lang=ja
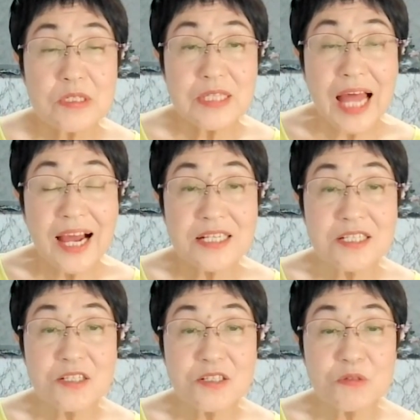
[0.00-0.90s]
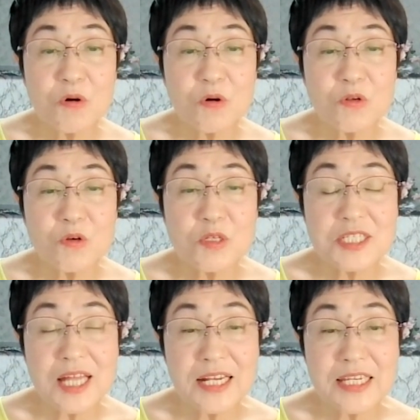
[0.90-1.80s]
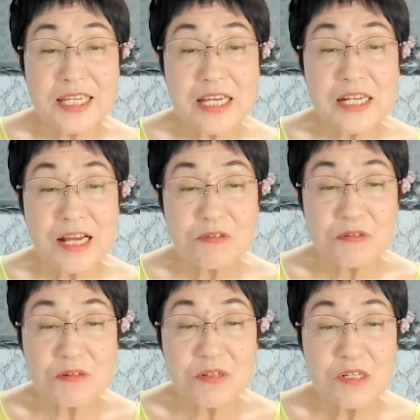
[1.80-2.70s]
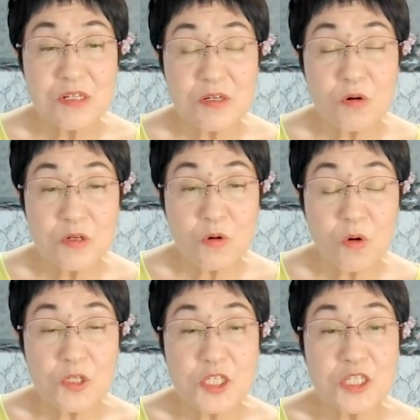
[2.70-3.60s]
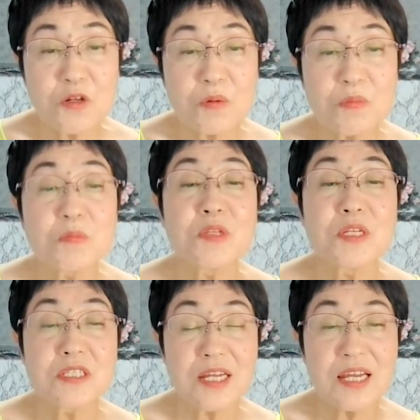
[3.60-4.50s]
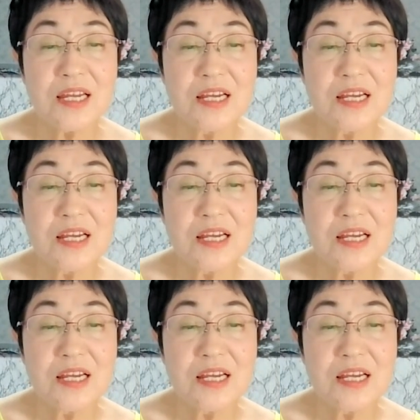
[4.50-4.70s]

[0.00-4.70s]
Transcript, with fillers: 体重をこの下になる腰の部分ですね。